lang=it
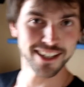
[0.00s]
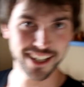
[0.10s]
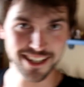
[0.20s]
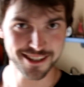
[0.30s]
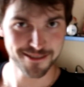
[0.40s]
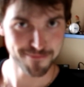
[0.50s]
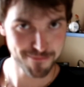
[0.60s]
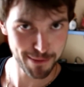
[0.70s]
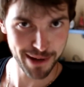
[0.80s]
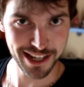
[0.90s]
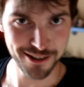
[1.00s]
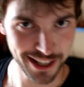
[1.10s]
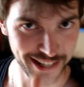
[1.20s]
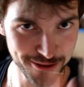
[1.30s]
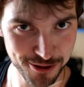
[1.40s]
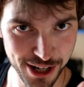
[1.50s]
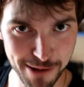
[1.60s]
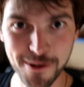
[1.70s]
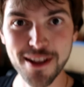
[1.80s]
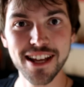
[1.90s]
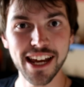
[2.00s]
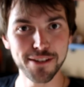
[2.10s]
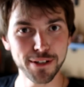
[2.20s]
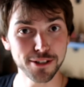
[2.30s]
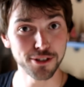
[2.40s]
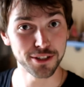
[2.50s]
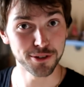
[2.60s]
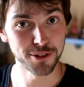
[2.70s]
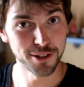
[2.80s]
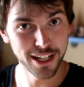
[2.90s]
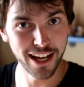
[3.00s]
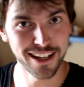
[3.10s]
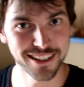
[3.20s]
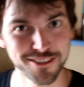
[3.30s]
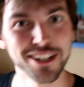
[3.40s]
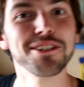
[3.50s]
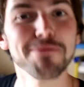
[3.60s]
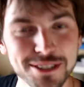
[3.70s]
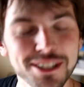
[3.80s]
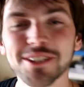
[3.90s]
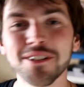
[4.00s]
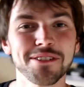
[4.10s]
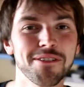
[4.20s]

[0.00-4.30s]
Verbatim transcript: ragazzi. mi paghi, non è che sono scemo. E infatti gli ho detto, ah, quanto, secondo me